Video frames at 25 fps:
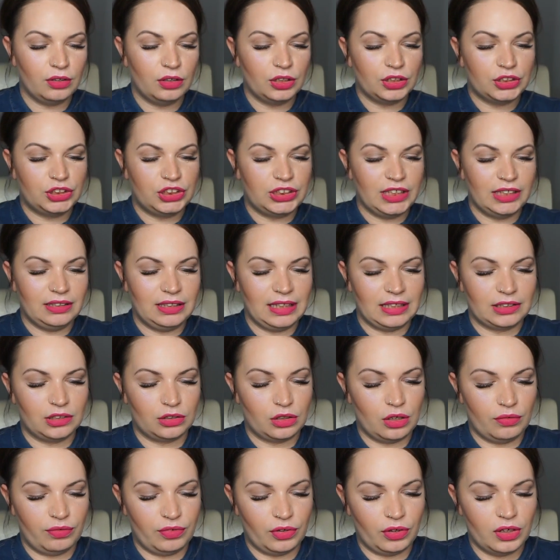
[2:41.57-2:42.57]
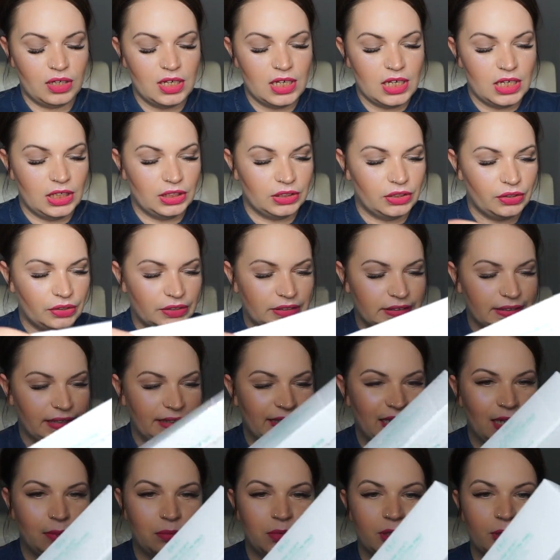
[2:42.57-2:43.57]
gdzie dodatkowo
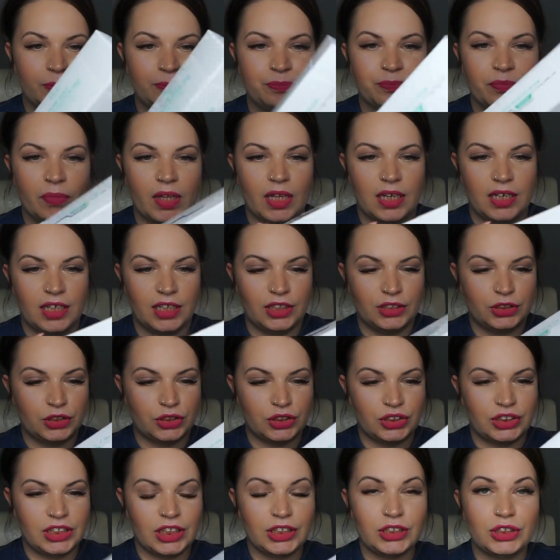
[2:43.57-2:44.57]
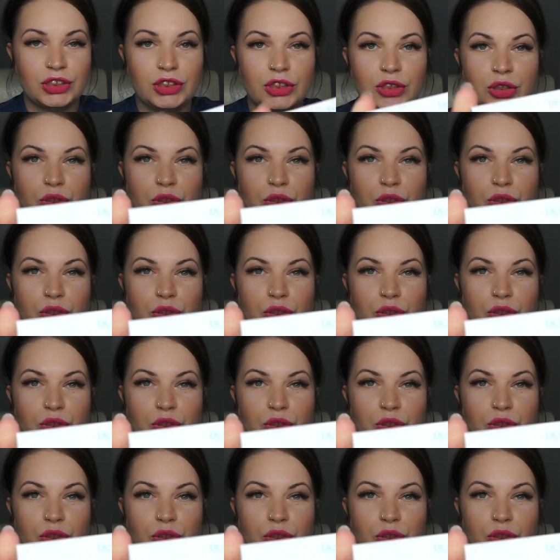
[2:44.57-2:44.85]
dostajemy 30 e,